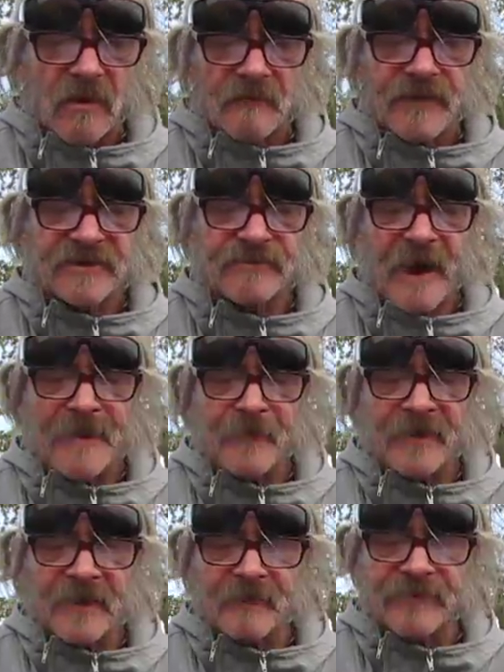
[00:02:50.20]

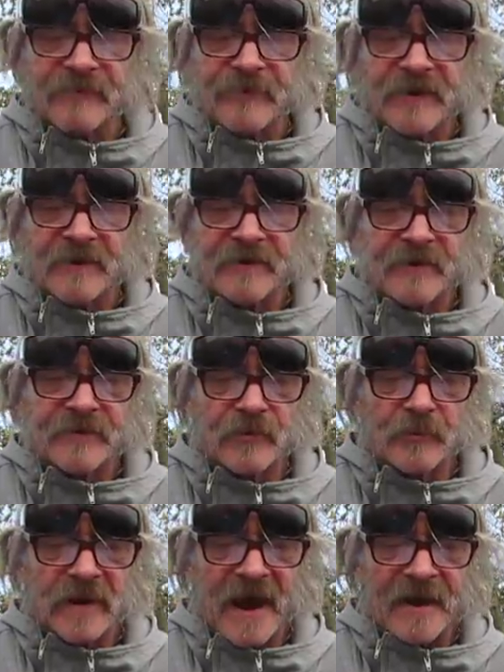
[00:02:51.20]
Verzweifelt griff ich wieder in die
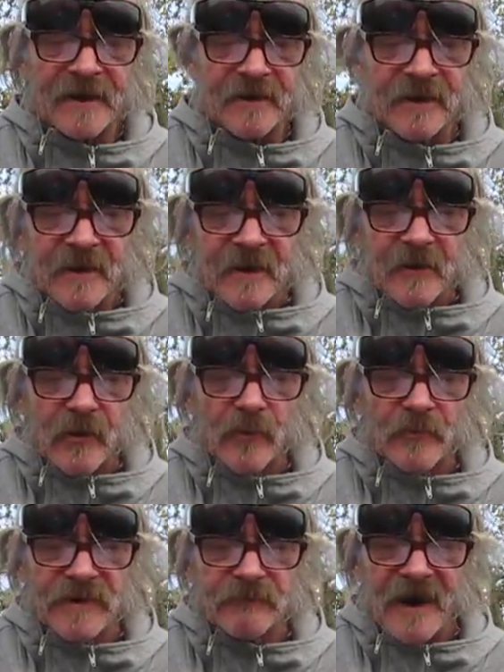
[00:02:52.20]
Schublade,
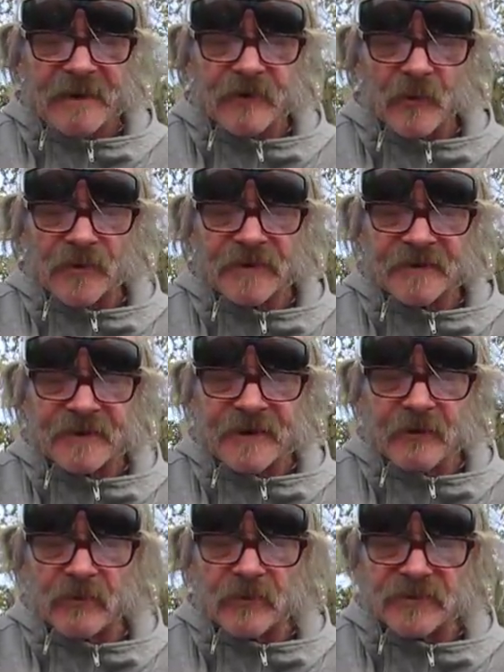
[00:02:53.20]
um in meinen
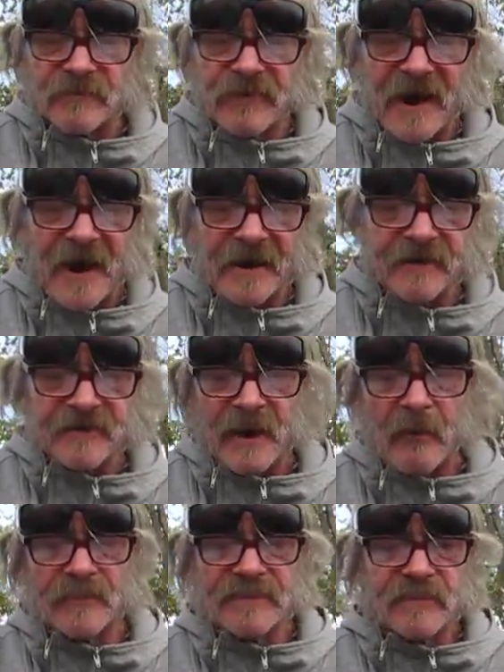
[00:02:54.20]
Orientierungsplan
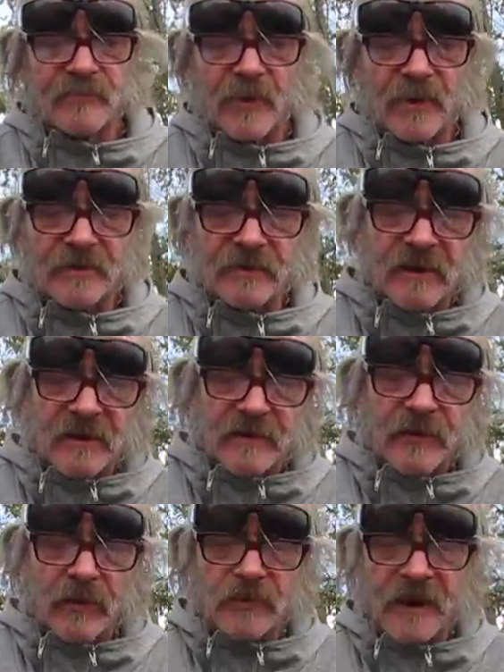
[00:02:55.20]
schauen zu wollen,
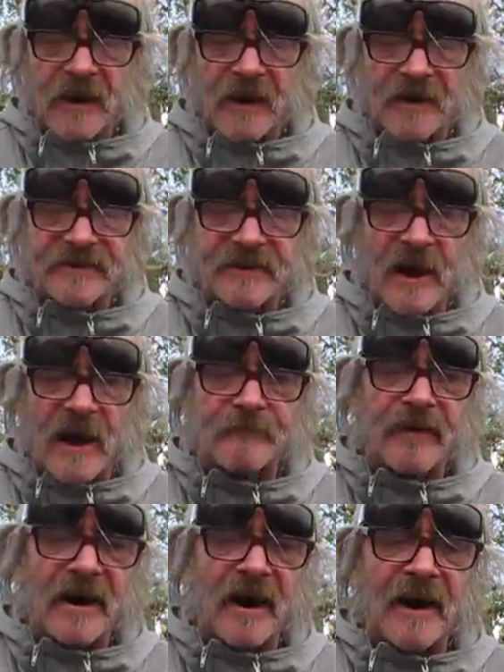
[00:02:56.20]
doch der
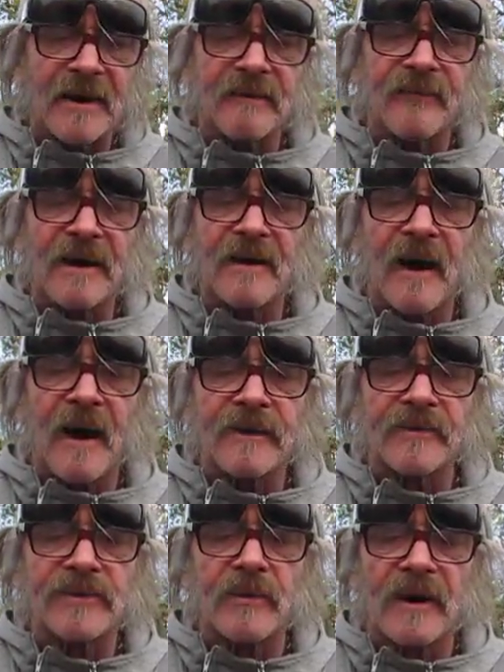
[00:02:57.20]
Rasierapparat war
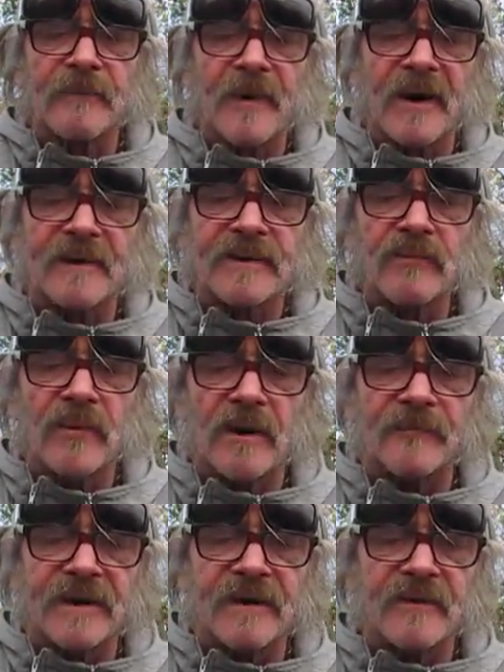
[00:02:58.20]
gerade zur
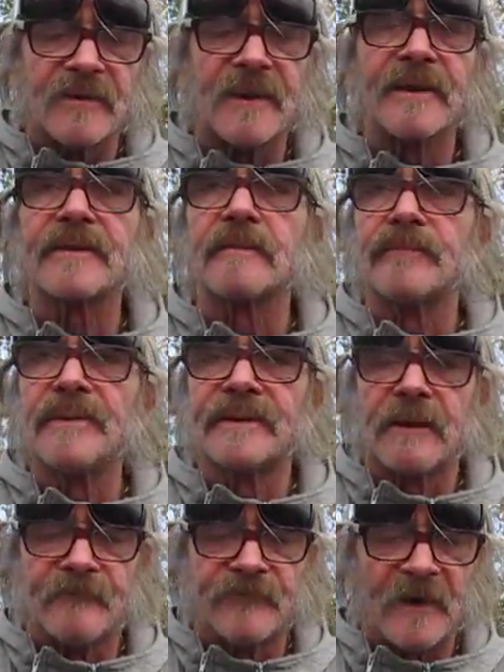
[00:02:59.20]
Reparatur wegen schlechten
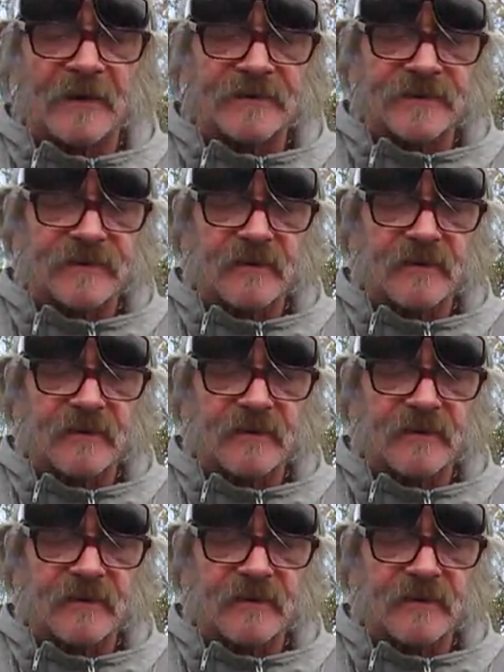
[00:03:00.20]
Bildempfangs.